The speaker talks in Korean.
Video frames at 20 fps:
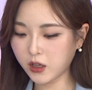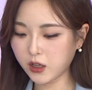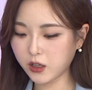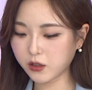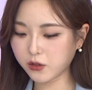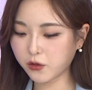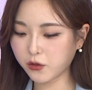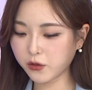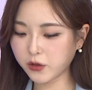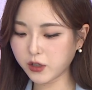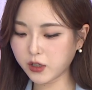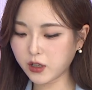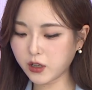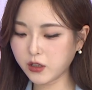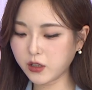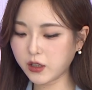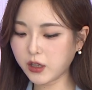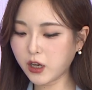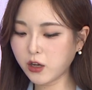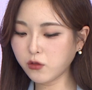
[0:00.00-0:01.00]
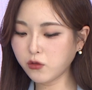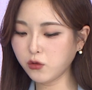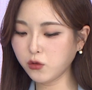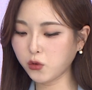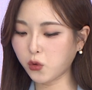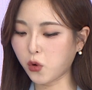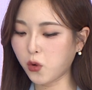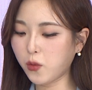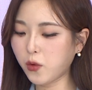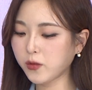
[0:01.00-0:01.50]
예, 그러니까 이 향후
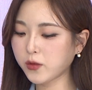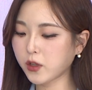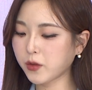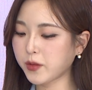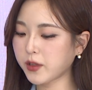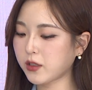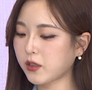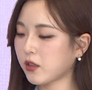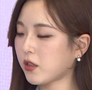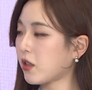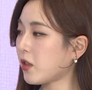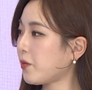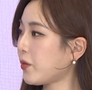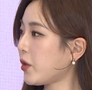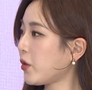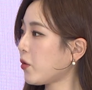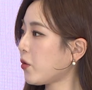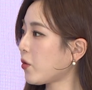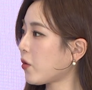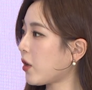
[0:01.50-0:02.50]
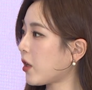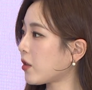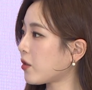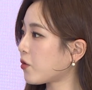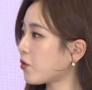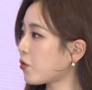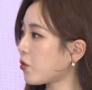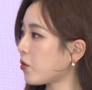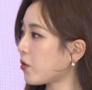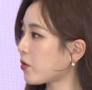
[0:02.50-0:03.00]
돌봄 서비스를 필요로 하는
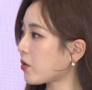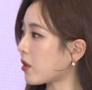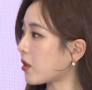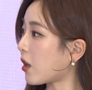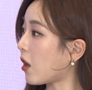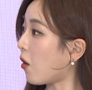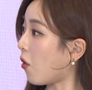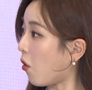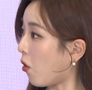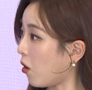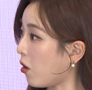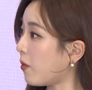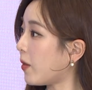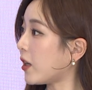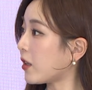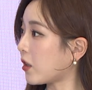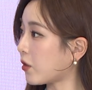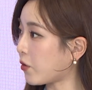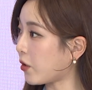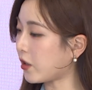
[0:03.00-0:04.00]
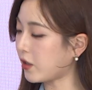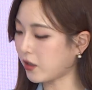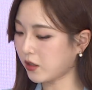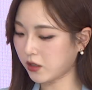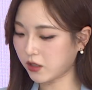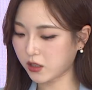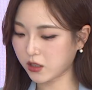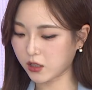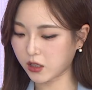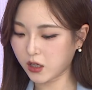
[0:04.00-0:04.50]
수요자가 얼마나
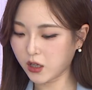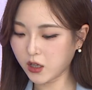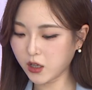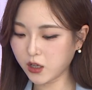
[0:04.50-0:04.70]
되는지